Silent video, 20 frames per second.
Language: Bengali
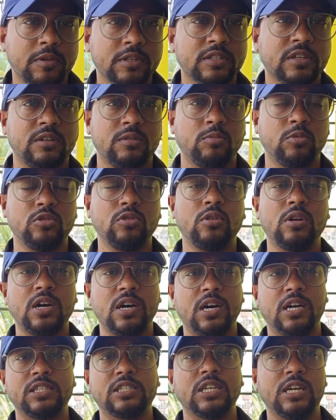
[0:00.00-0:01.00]
ইনফরমেশন
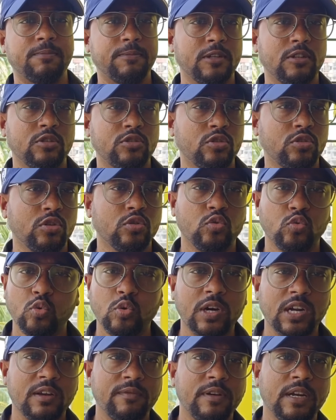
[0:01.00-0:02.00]
বন্ধুরা আজকে আপনাদের জন্য
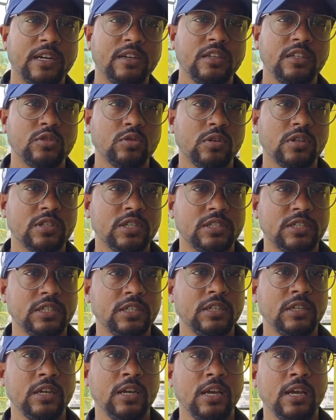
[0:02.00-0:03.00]
দুখানা ফ্ল্যাট নিয়ে চলে
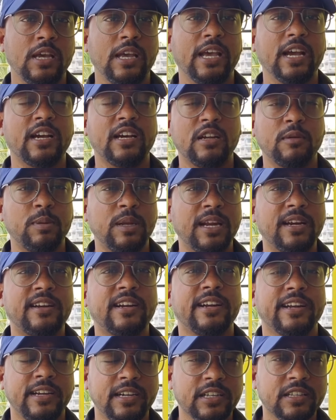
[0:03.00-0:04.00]
এসেছি একখানা ফ্ল্যাট
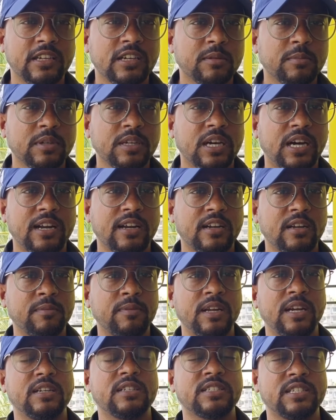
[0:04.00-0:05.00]
রেন্টে থাকবে আরেকটা
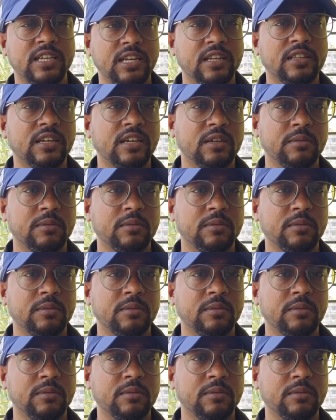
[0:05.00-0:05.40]
ফ্ল্যাট সেলে